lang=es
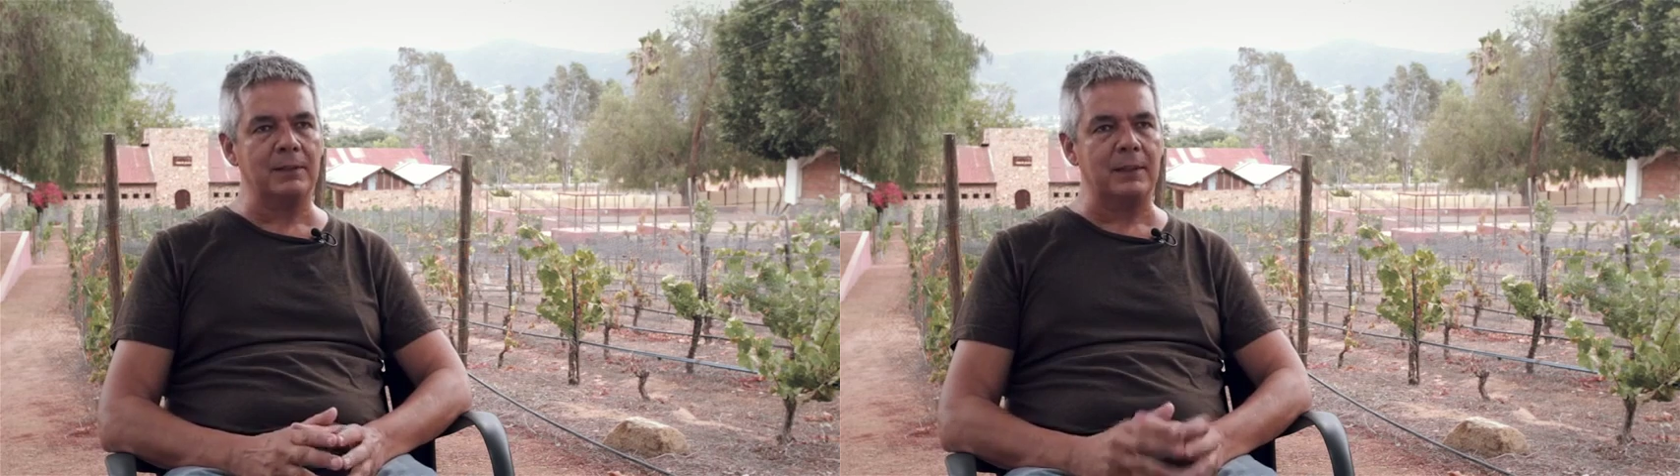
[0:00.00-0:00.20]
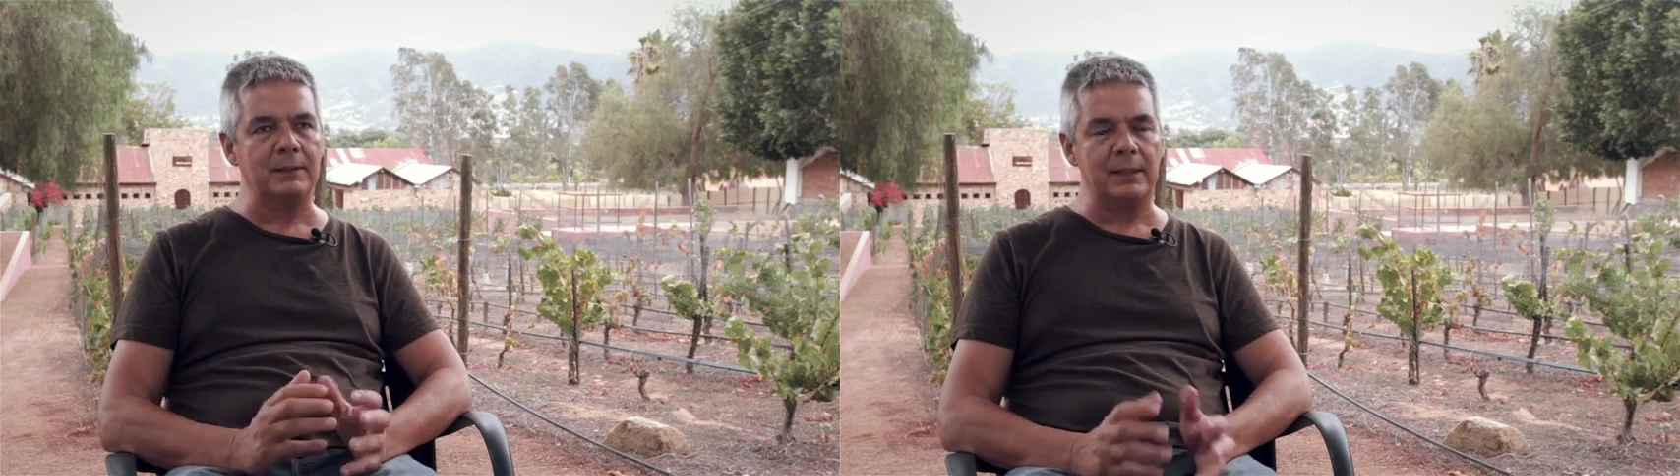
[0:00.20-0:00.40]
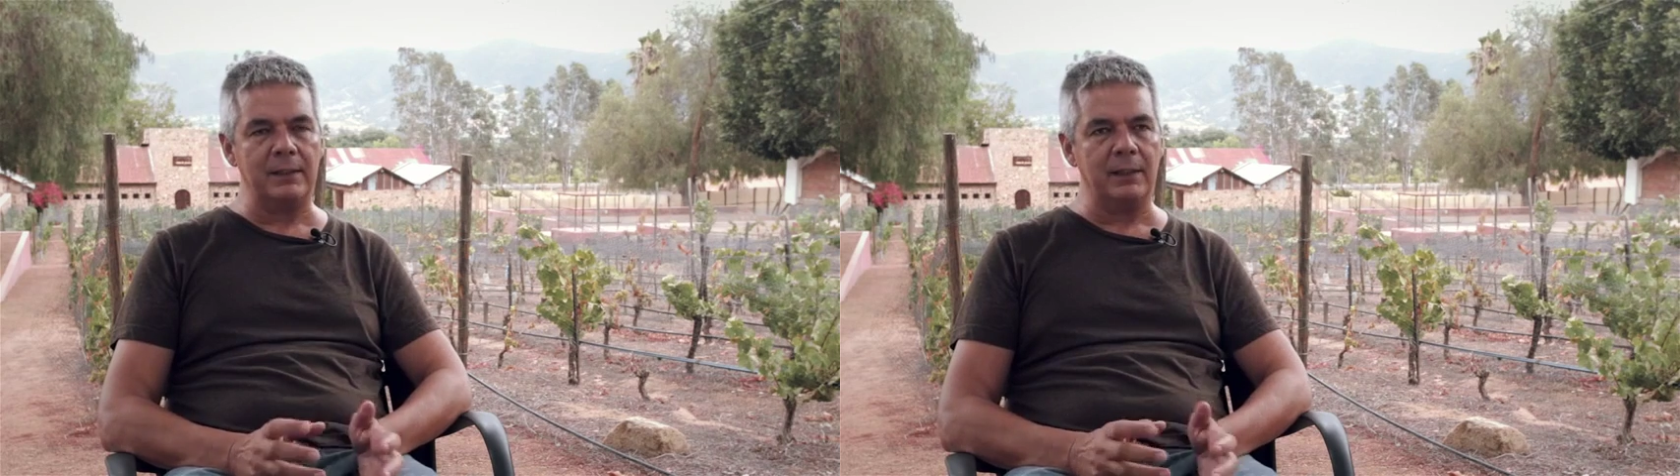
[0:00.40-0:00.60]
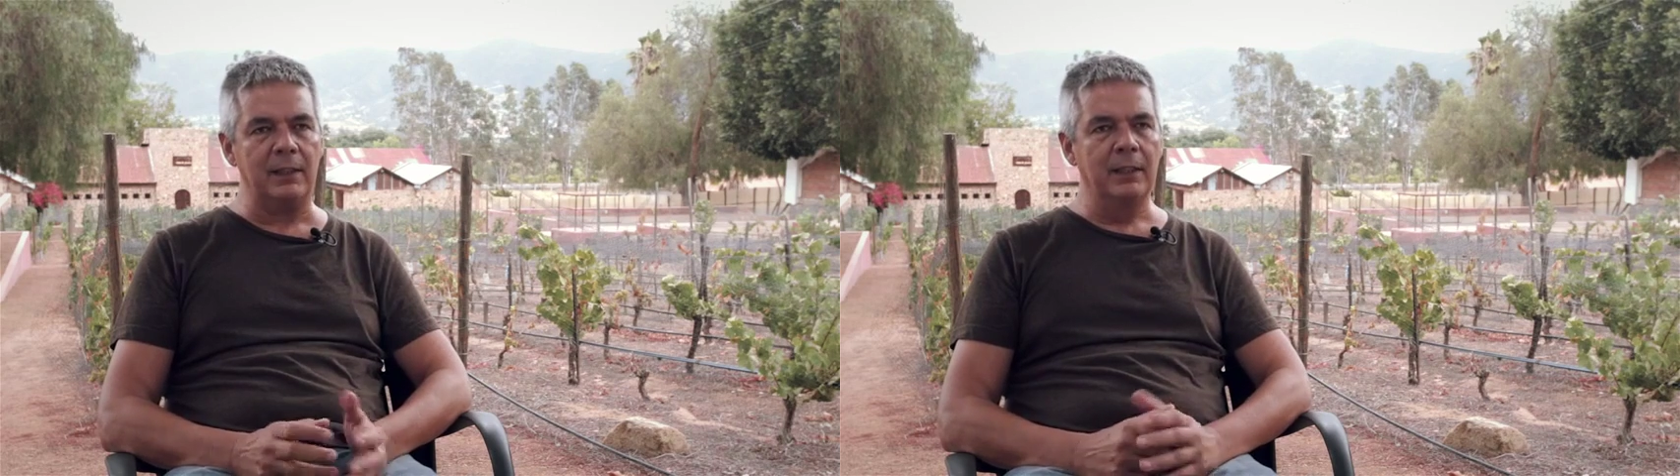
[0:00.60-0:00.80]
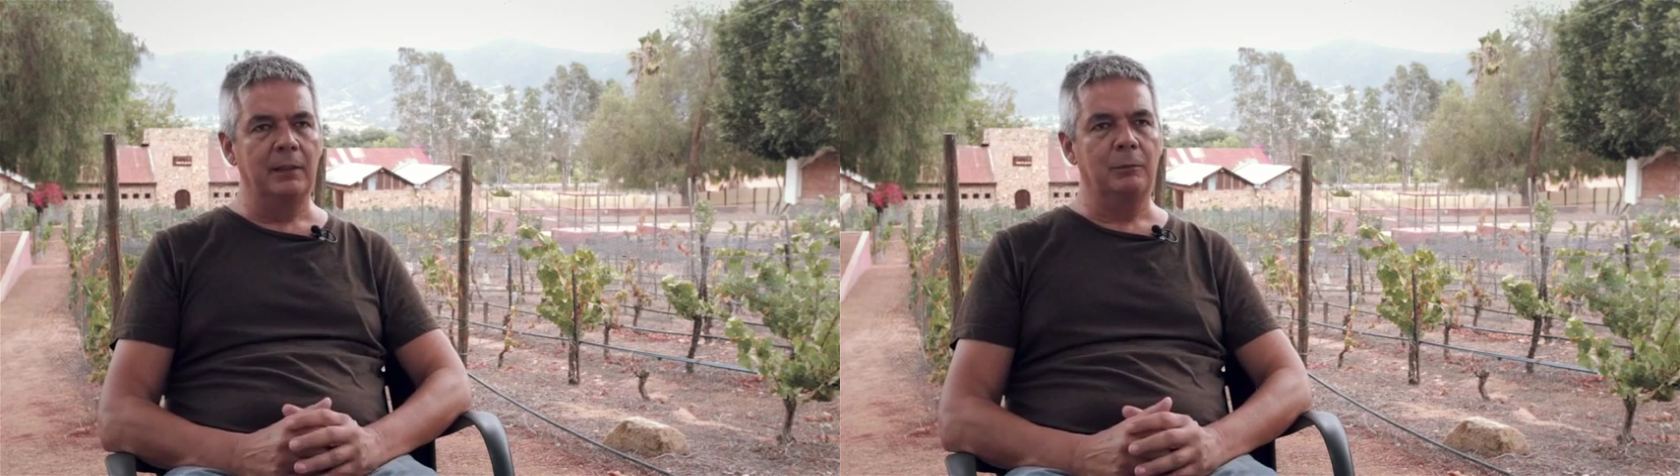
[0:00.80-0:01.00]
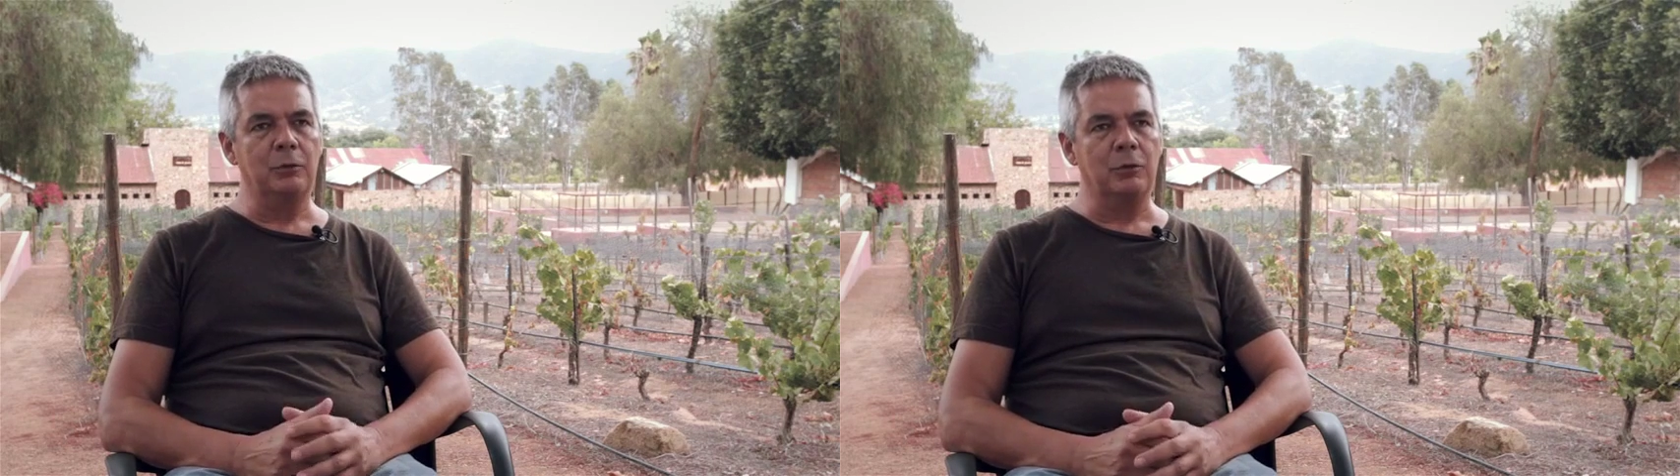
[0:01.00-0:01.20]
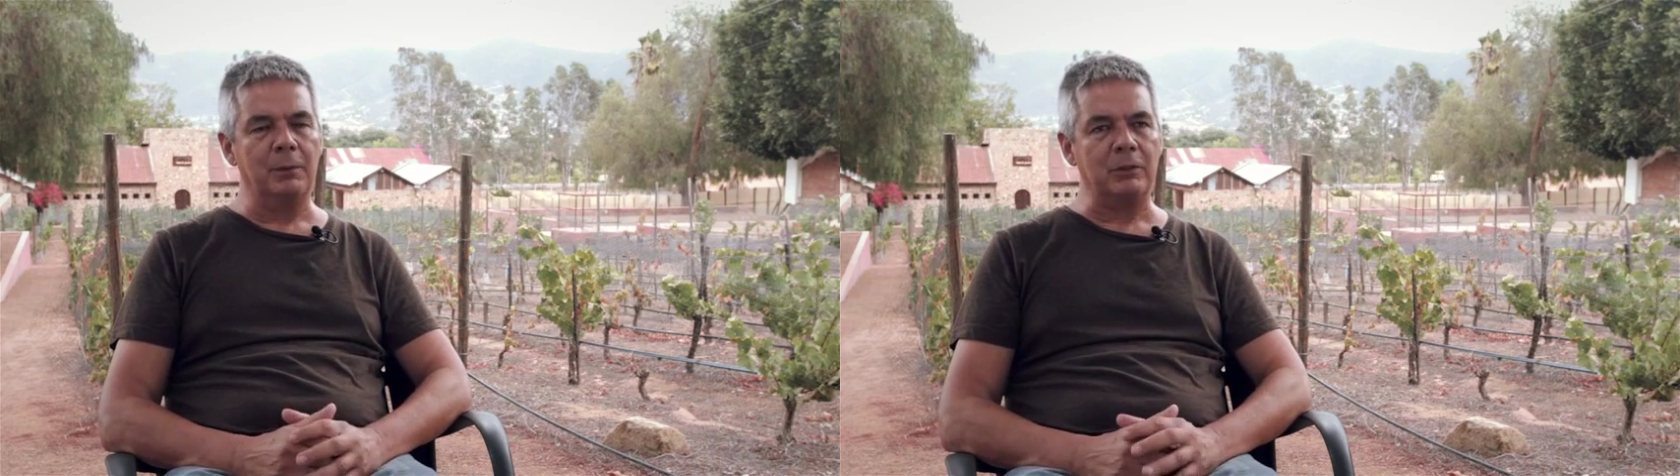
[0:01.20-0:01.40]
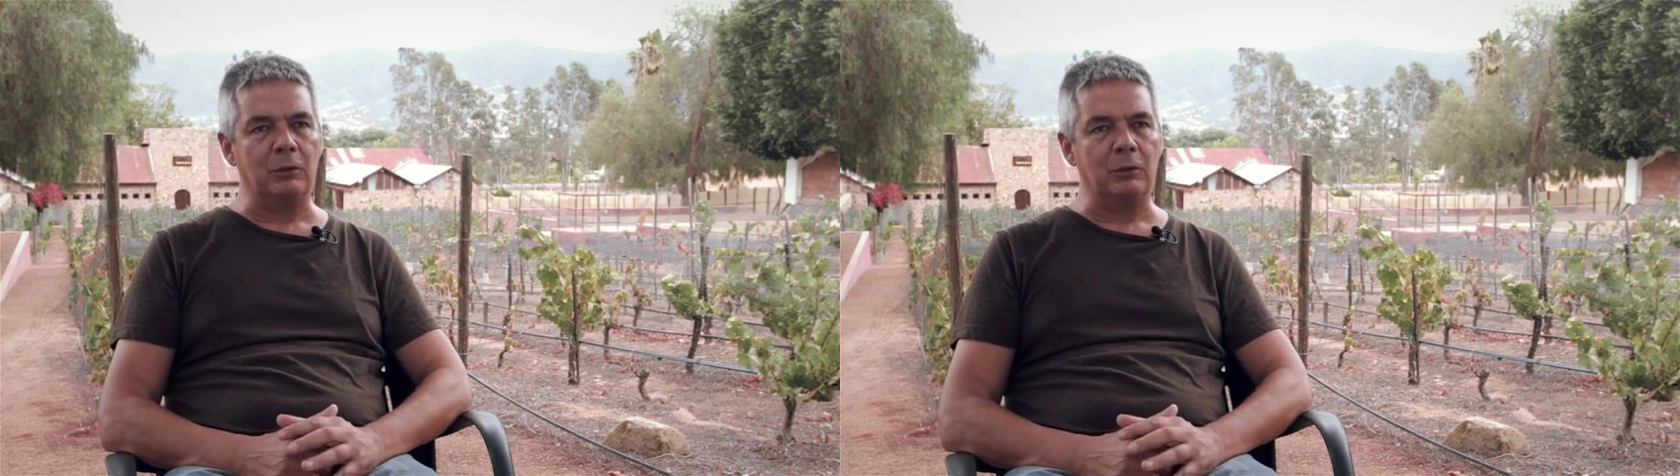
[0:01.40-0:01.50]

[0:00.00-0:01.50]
sencilla, mucho más